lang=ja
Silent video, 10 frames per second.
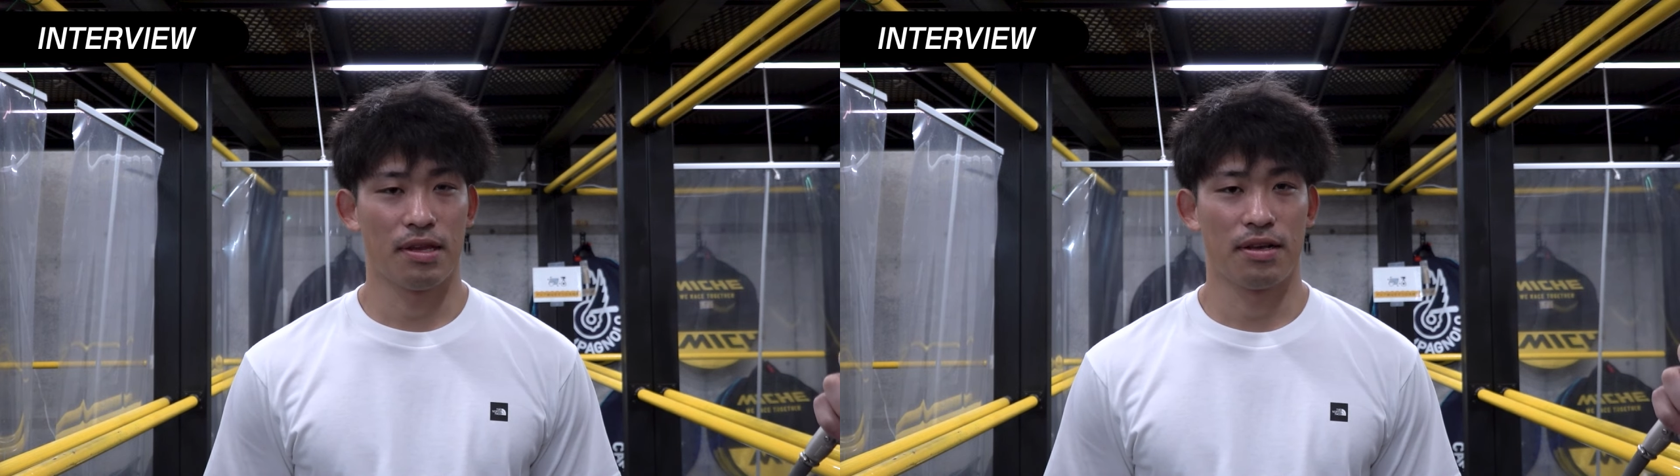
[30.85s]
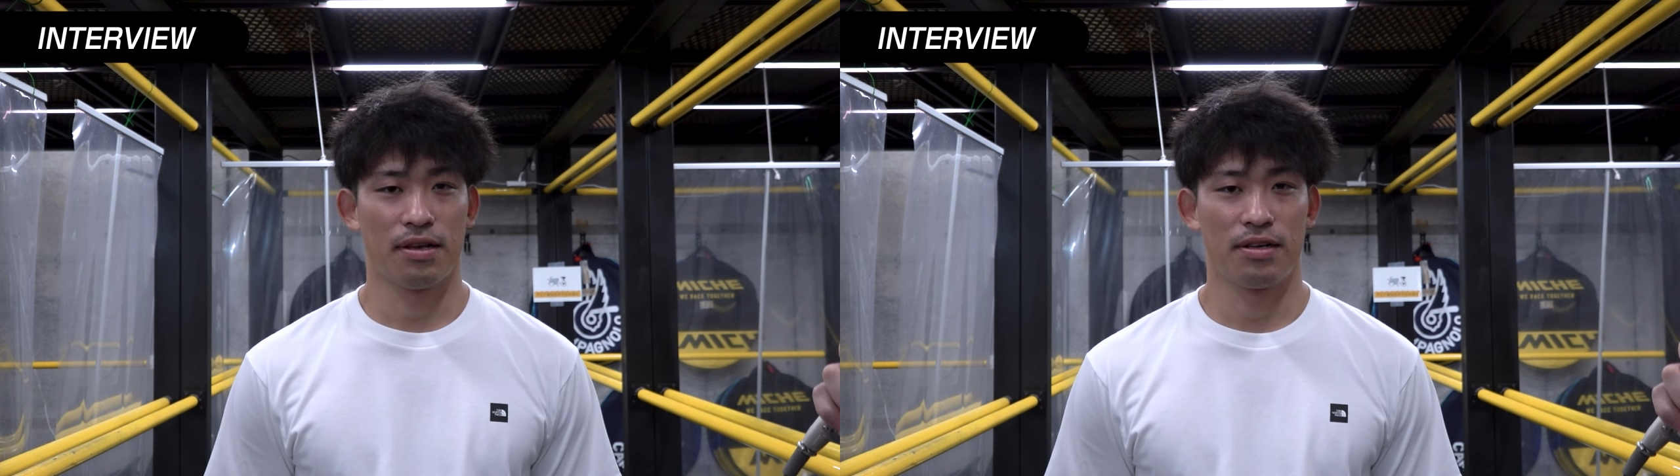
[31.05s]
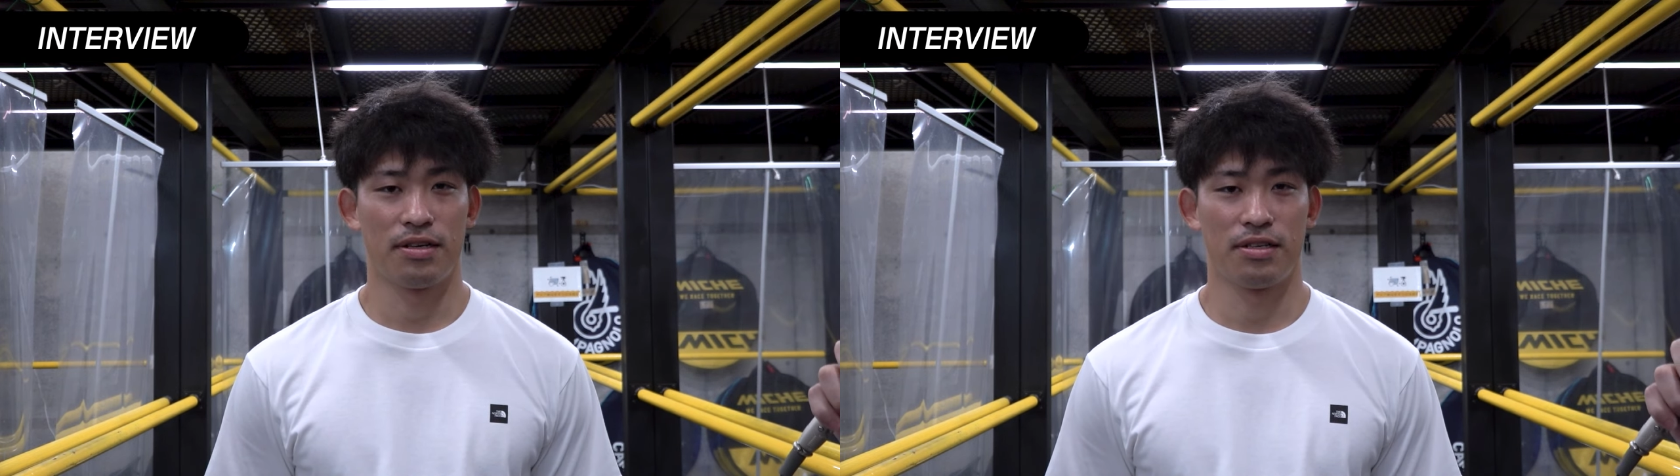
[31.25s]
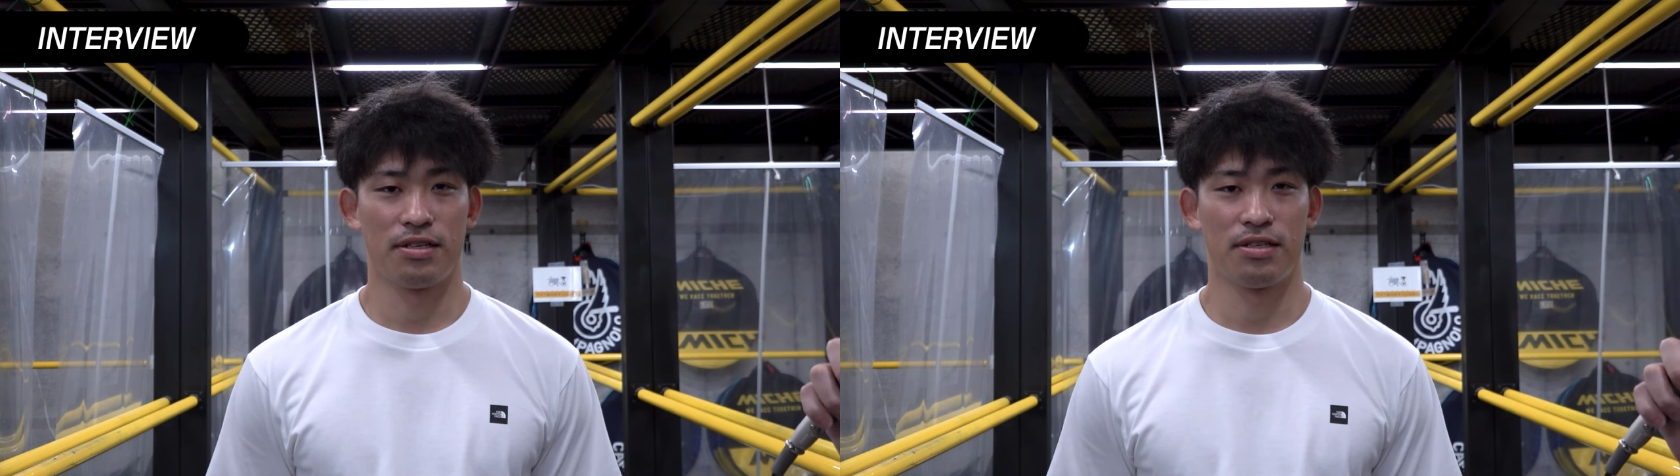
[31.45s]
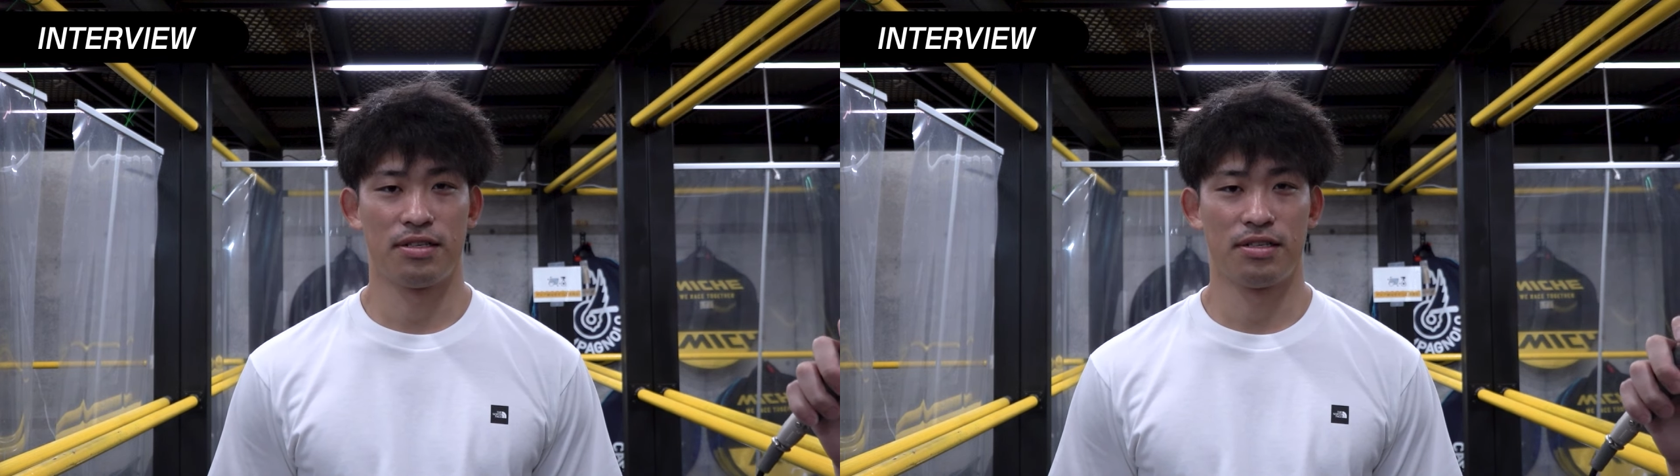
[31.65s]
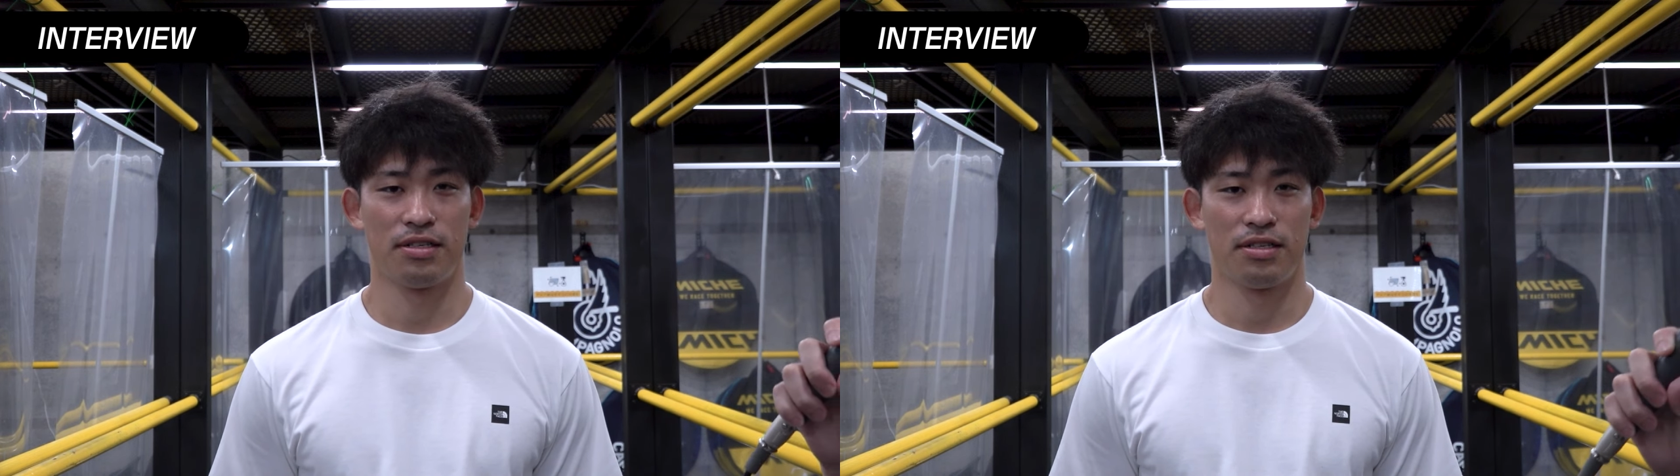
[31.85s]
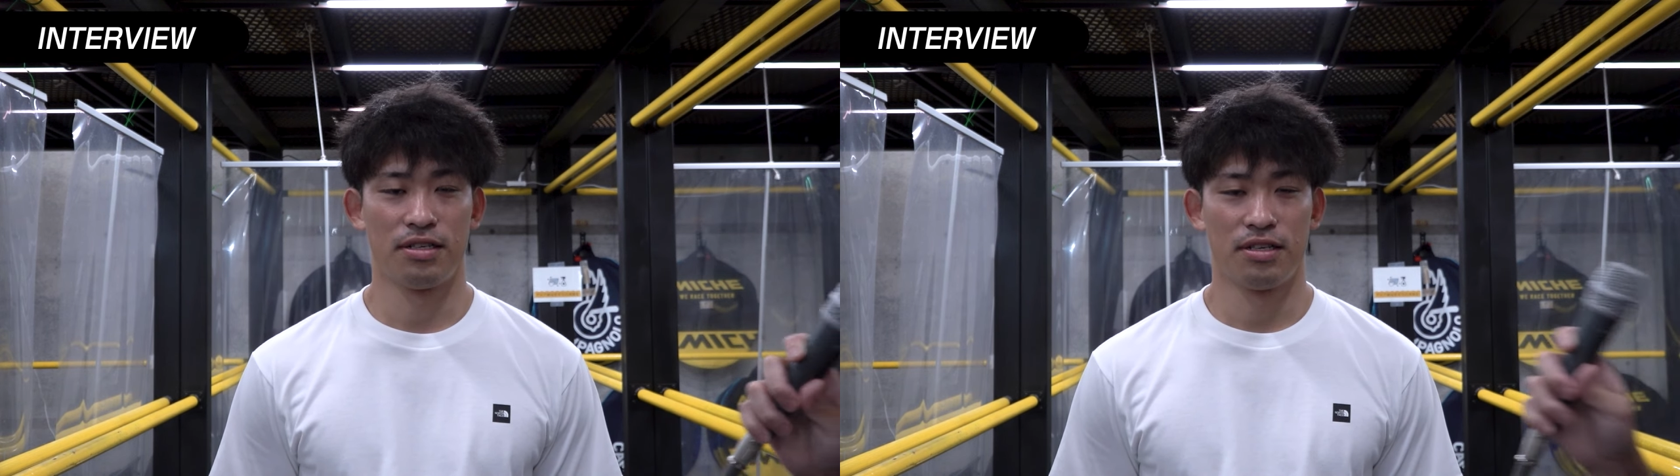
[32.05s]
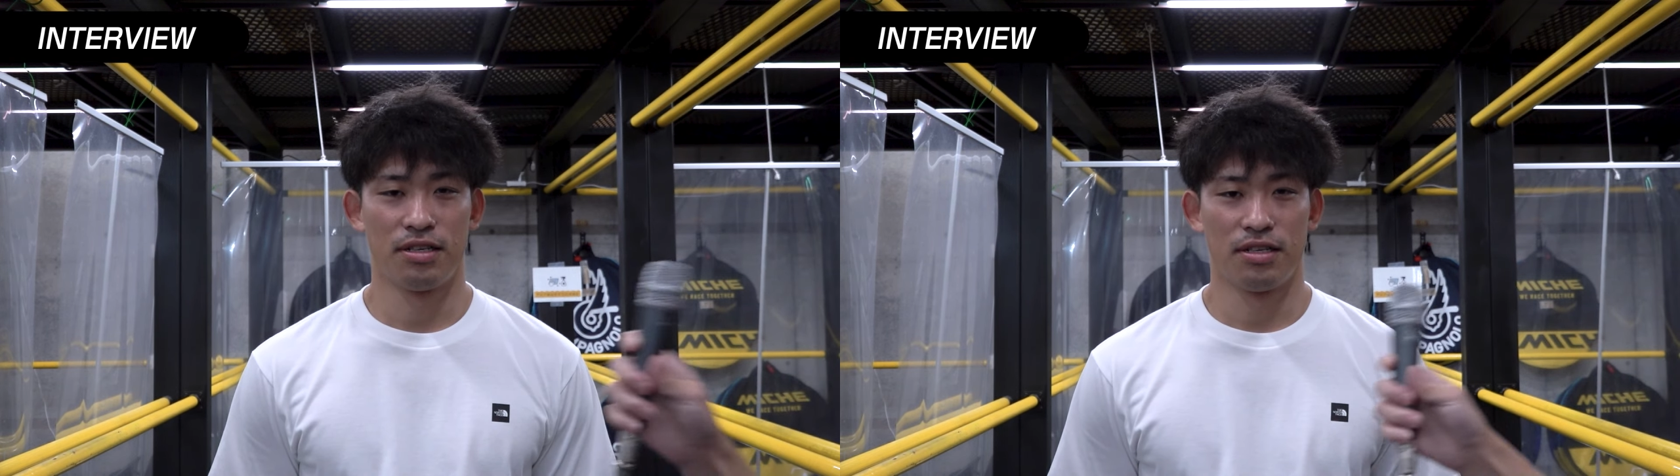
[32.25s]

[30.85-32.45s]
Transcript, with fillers: 所を教えてもらってもいいですか？